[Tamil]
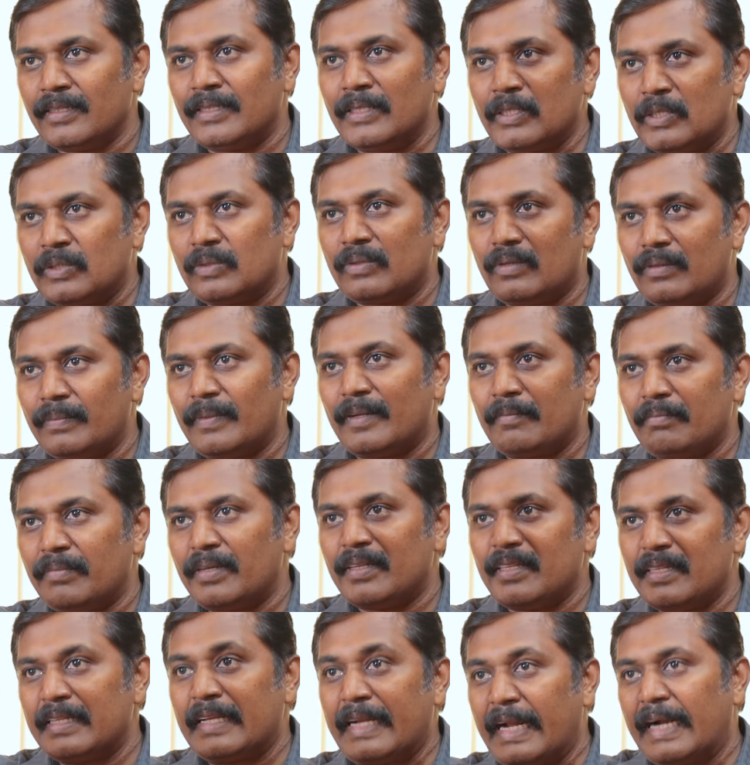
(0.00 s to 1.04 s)
இந்துத்துவம்
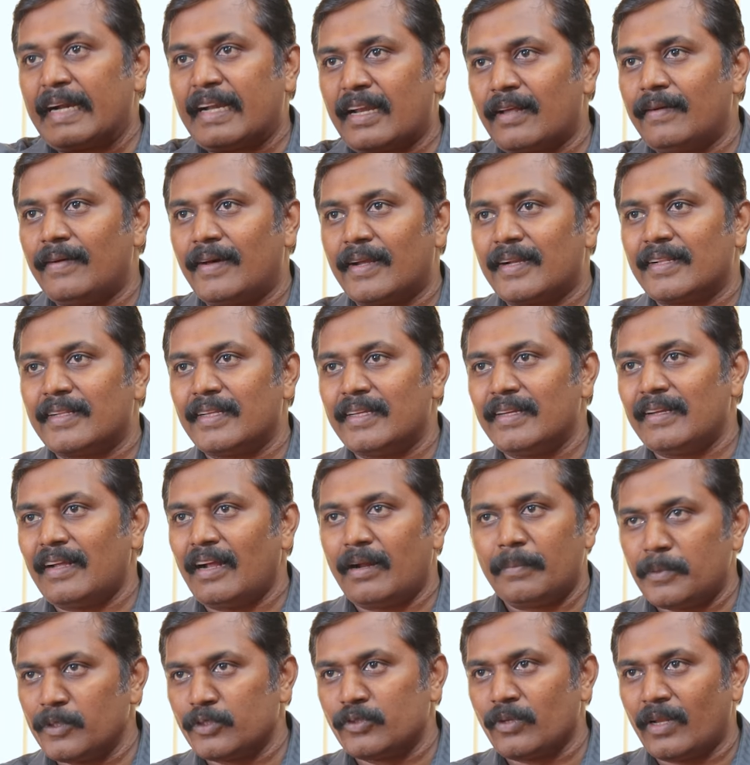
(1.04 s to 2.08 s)
என்பது கெட்ட வார்த்தை
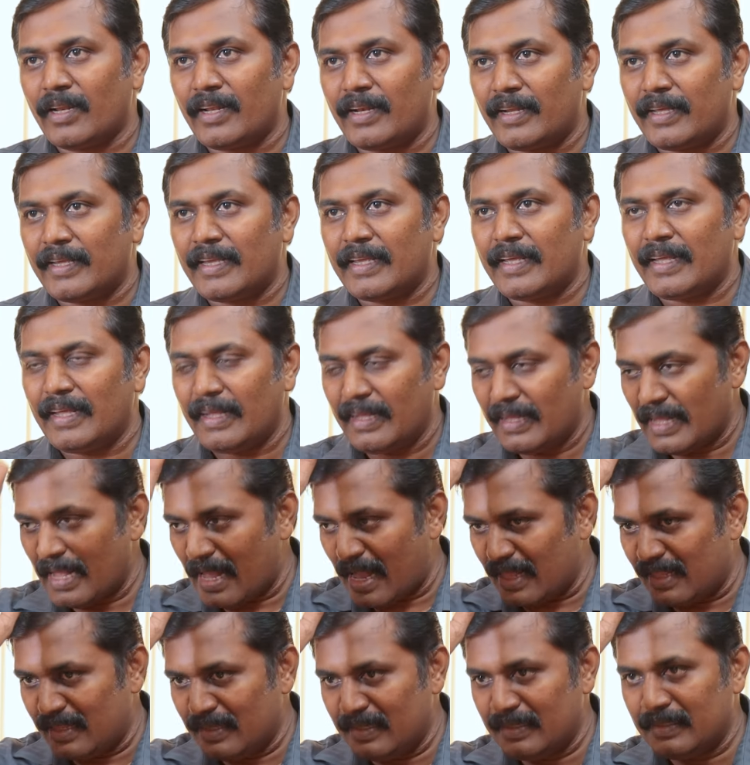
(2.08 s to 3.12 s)
அப்படி சொல்லலைங்க
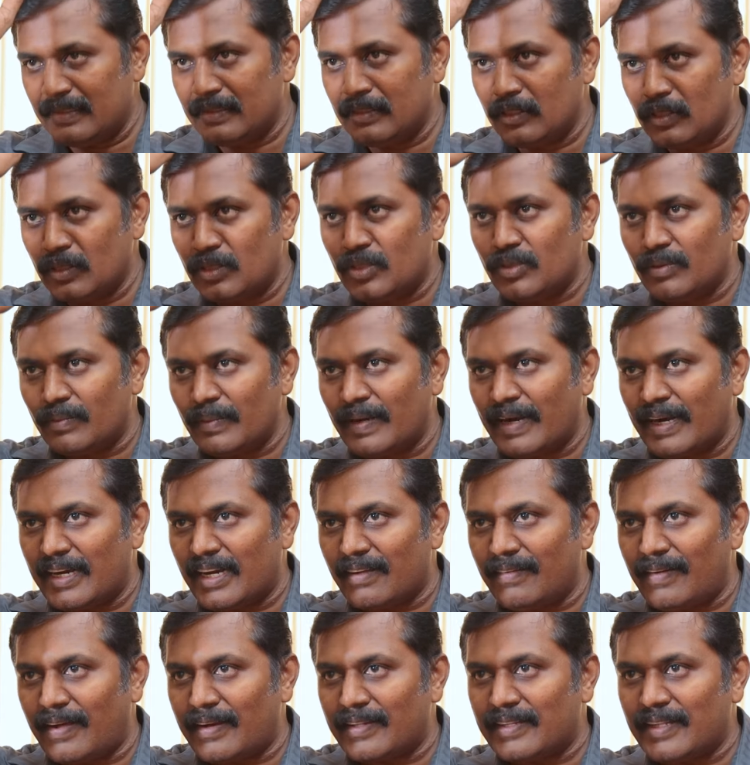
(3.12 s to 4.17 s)
அது இந்துத்துவம் கெட்ட
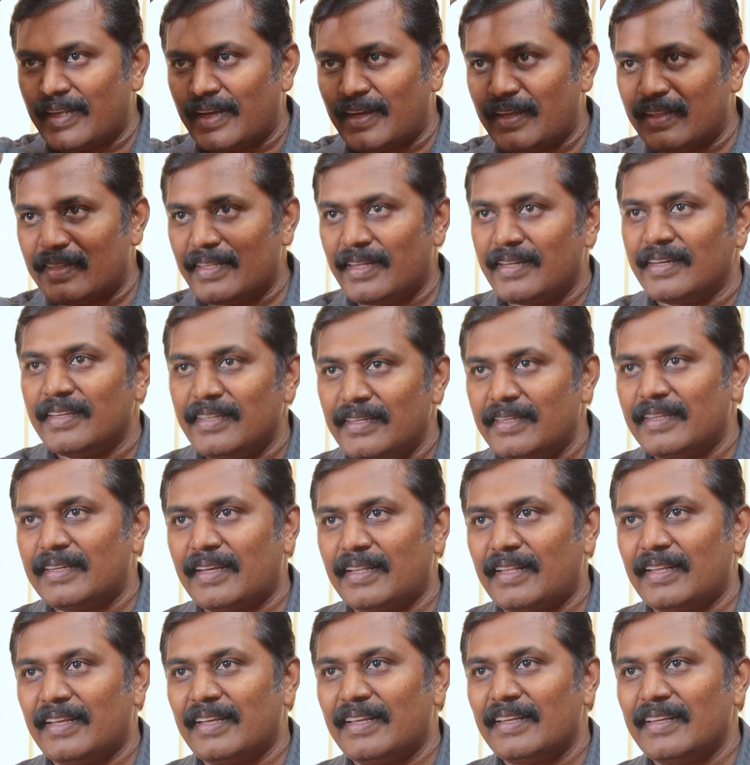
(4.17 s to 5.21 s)
வார்த்தையாகத்தான்
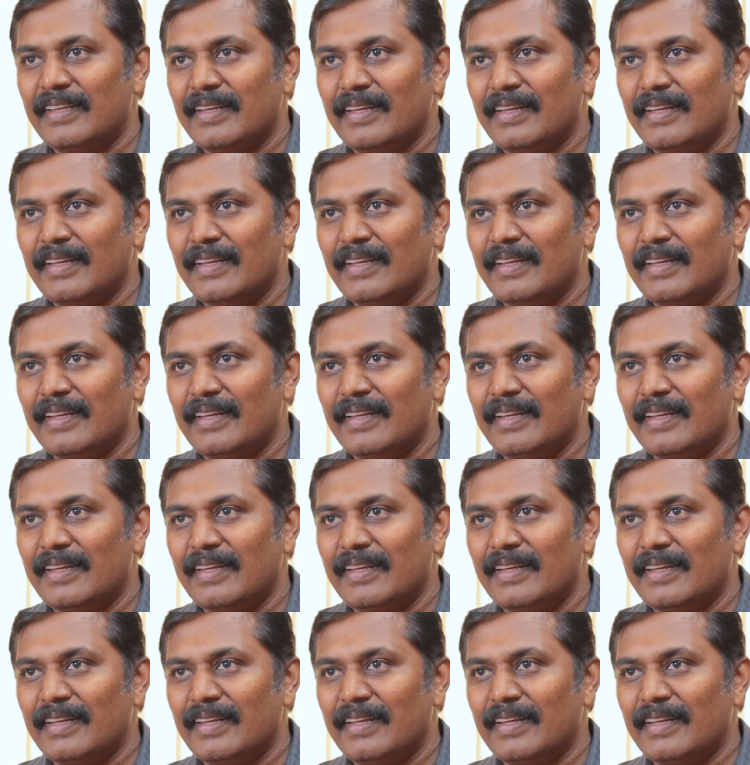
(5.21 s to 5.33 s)
இருக்குது